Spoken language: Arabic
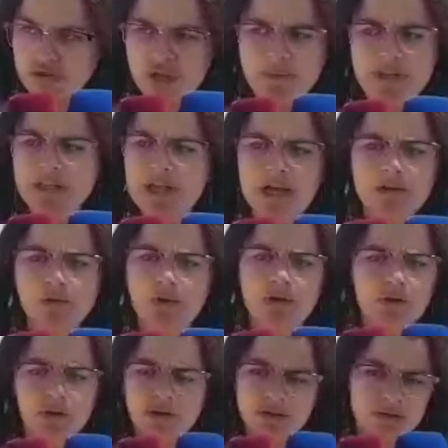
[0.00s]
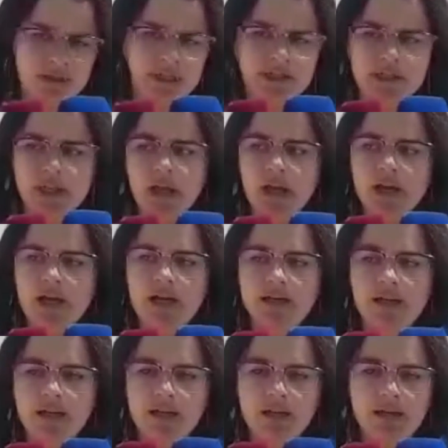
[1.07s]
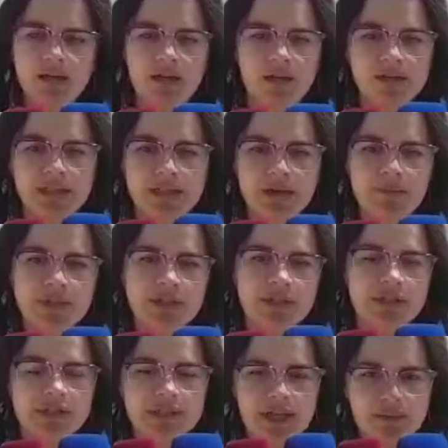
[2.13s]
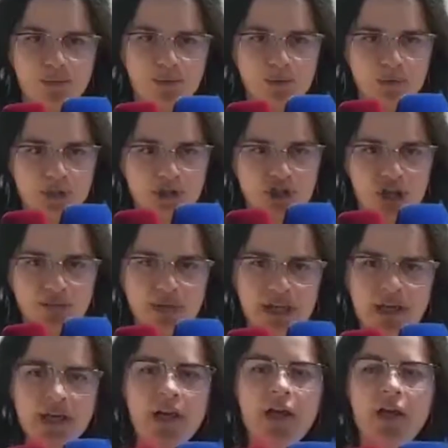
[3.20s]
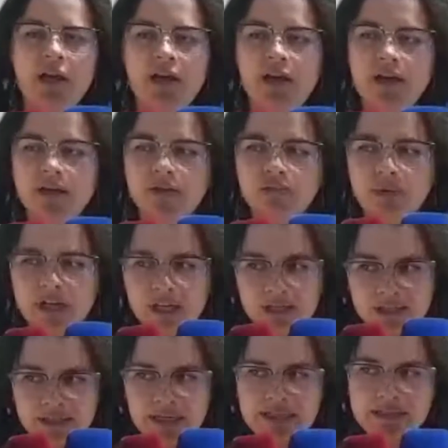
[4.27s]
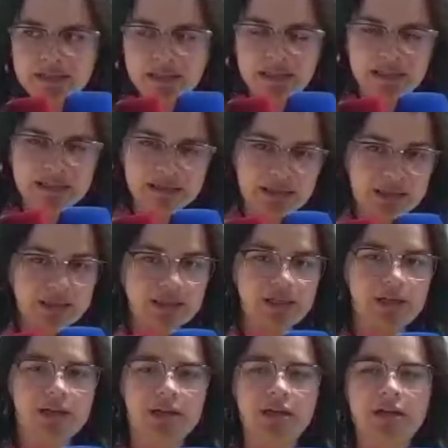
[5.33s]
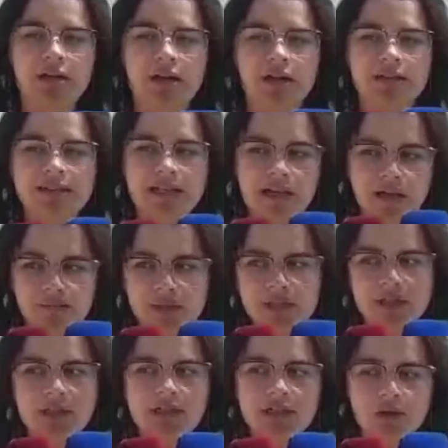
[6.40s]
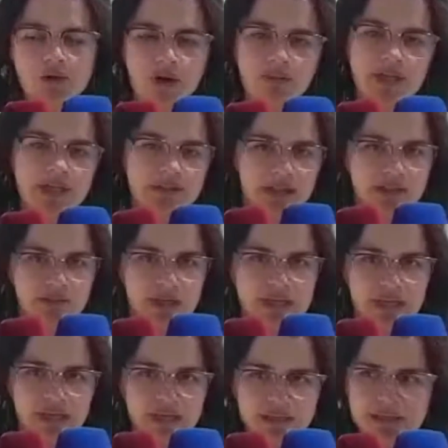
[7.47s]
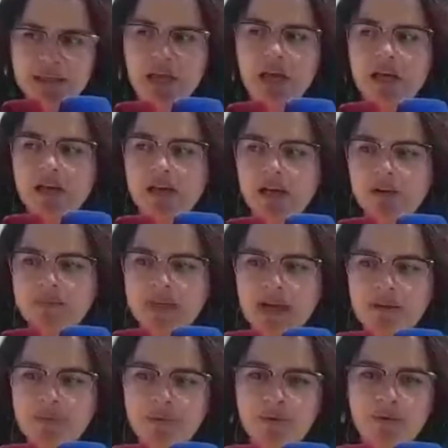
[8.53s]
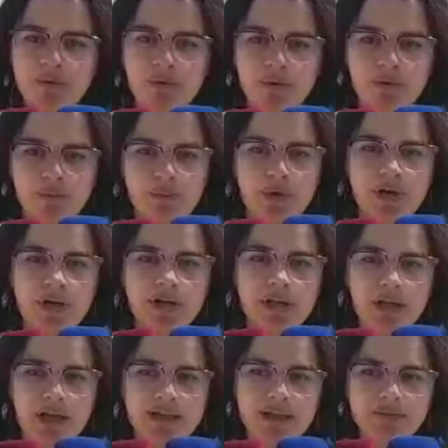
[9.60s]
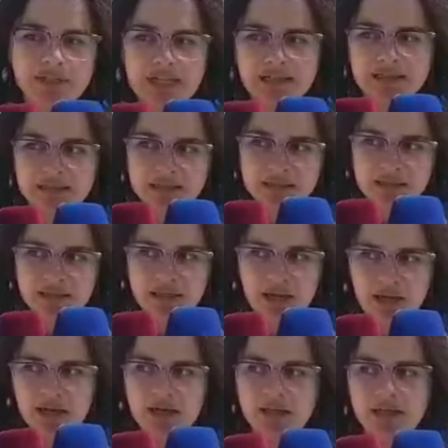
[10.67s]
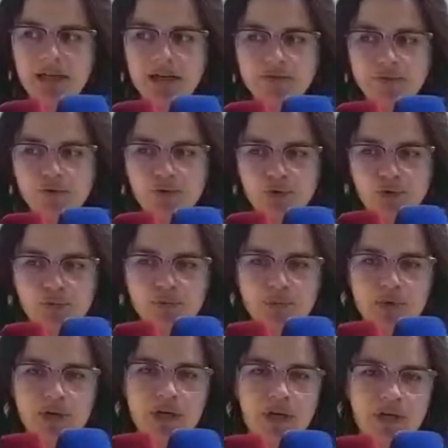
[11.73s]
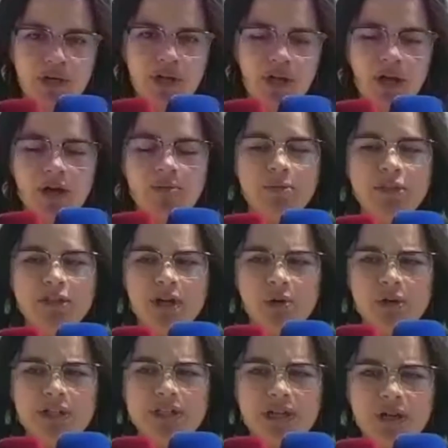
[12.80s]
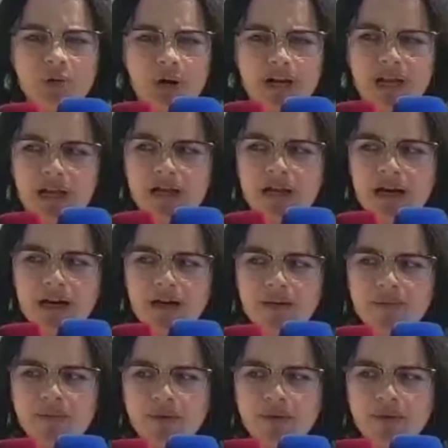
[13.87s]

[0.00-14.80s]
جمعيات يعني احنا اوني لا باش نستقبلوا الجميع آه، اليوم كان عندنا عده آه، تلاميذ اللي جاونا من عده مدارس قمنا بايام تحسيسيه كنعرفوهم بالدور ديال الوكاله